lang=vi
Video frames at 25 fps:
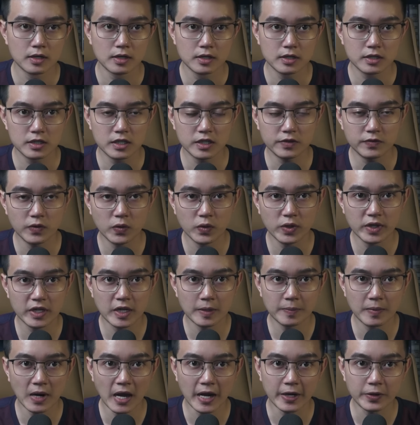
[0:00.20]
Rất vui
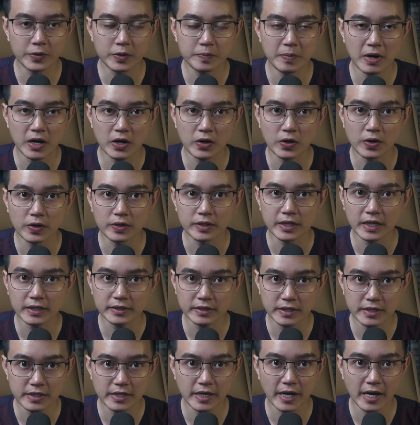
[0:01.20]
gặp lại quý bà con khán
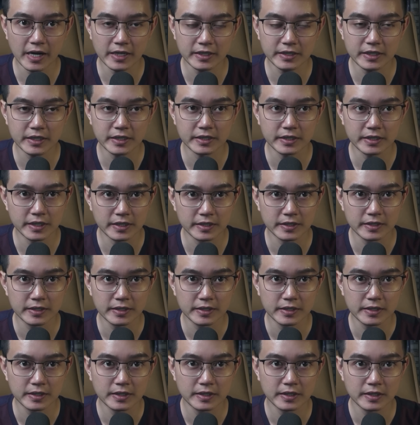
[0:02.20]
thính giả trên kênh
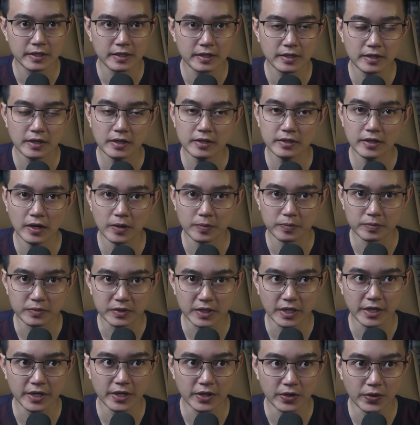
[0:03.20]
Đất Đồng
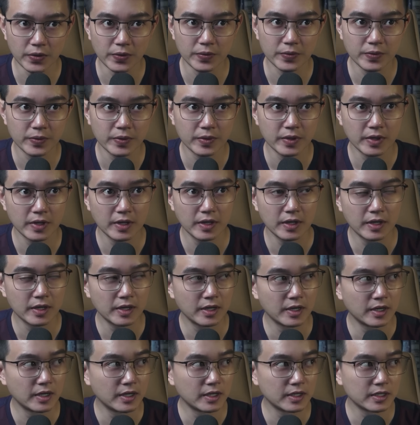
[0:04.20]
Radio.
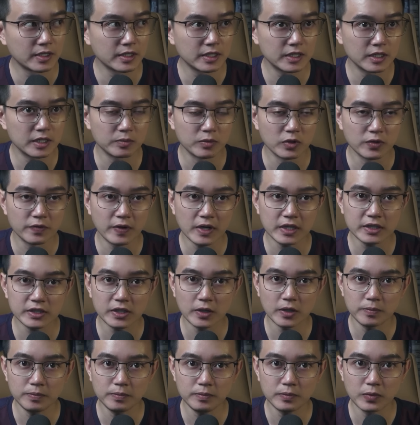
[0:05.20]
Trong buổi phát
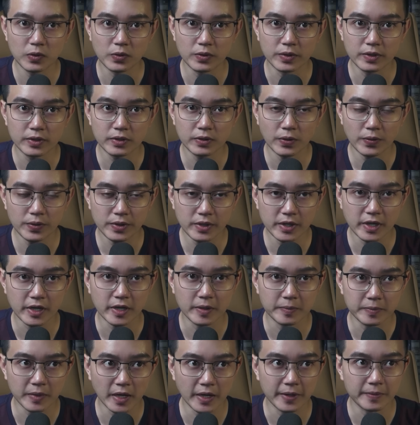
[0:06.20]
sóng buổi tối ngày
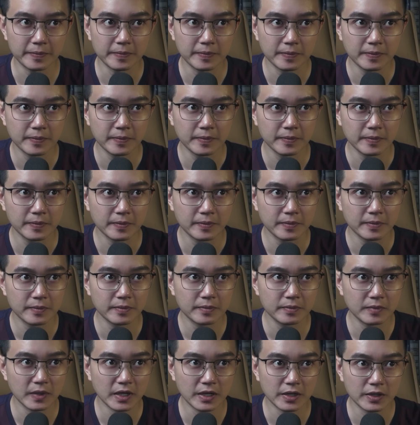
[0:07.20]
hôm nay,
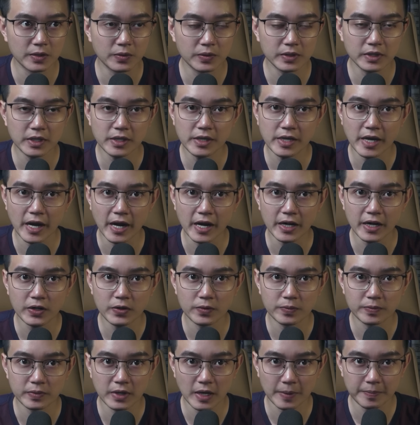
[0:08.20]
mời quý thính giả
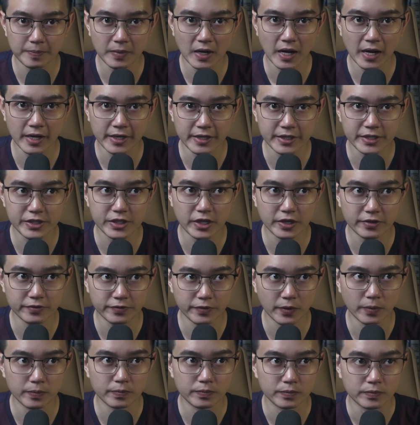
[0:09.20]
cùng gặp lại Trần
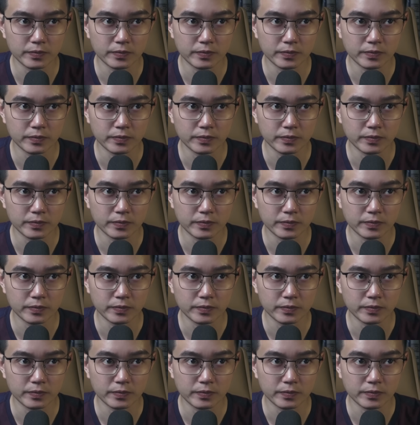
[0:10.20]
Phùng.